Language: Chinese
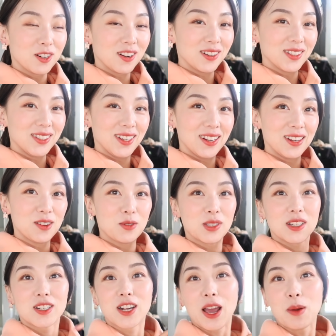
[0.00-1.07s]
上线了，我
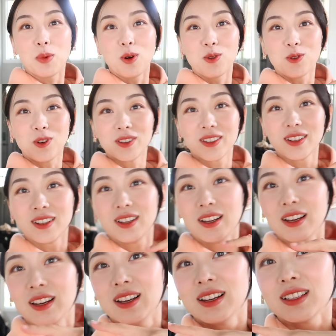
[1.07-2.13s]
在拆包裹呢。
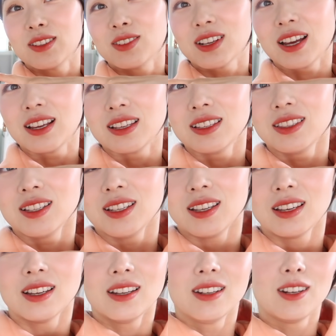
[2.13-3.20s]
你们看一底，